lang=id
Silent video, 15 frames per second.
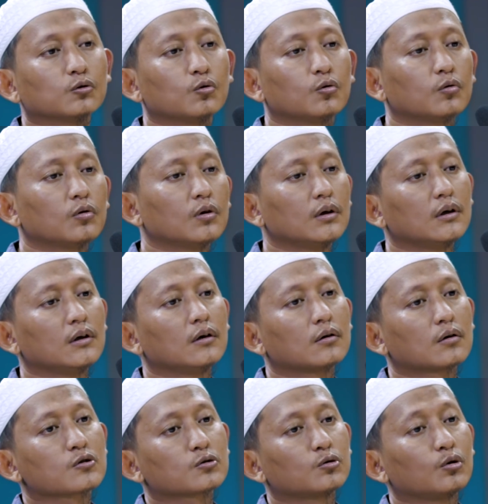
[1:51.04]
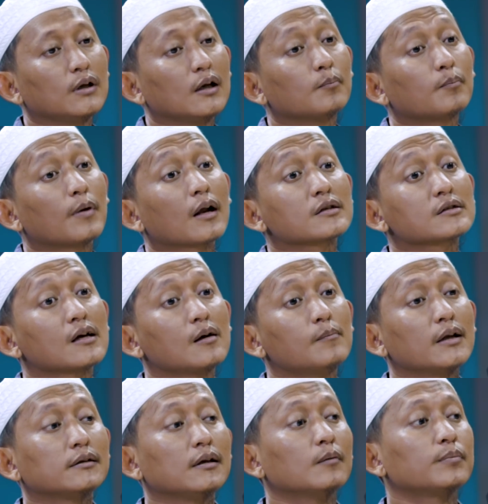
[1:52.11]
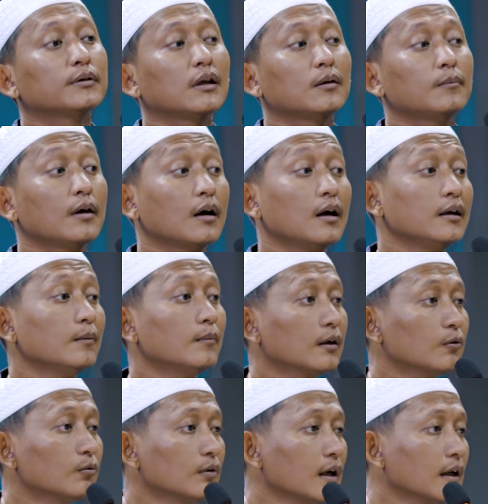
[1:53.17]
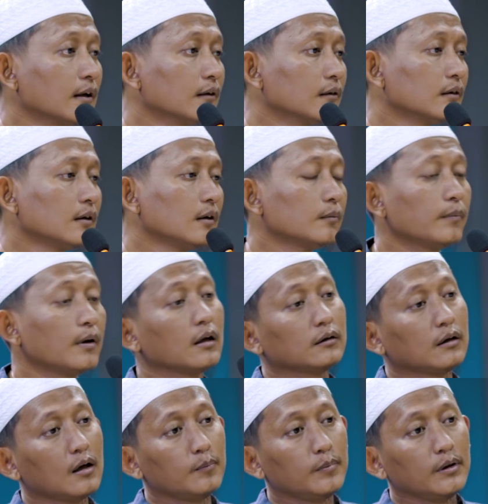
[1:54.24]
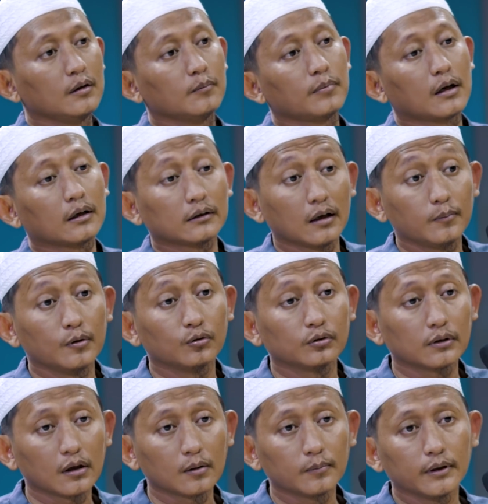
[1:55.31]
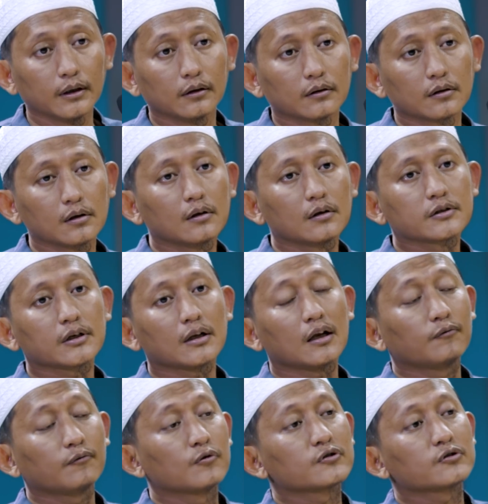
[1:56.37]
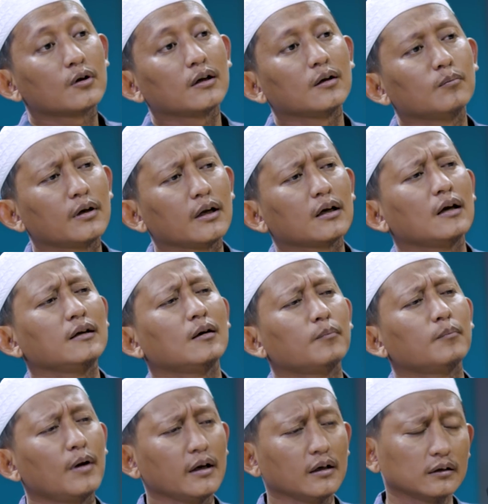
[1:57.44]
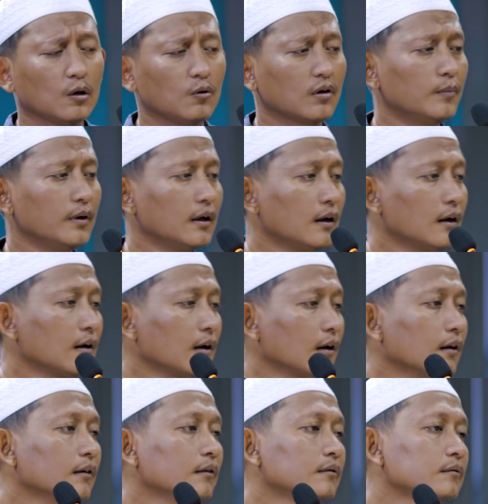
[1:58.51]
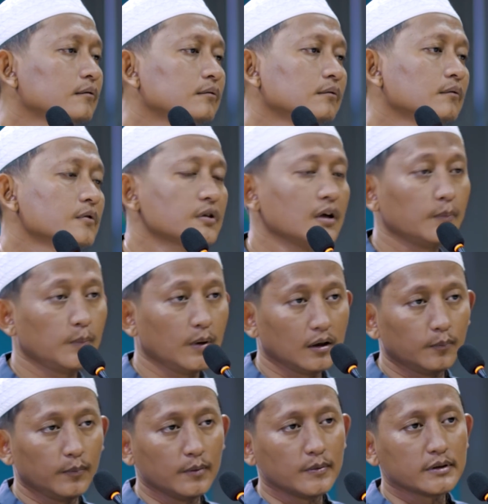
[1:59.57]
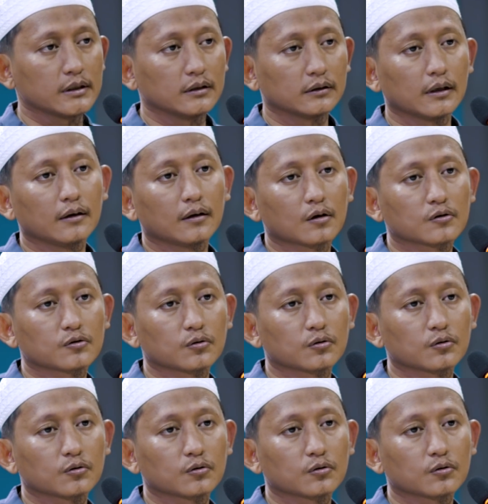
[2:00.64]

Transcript: tentu Rasulullah dan para sahabat yang pertama kali melakukan para tabiin, para tabiut tabiin, salafus soleh mereka yang paling tahu kebenaran. Siapa yang lebih mencintai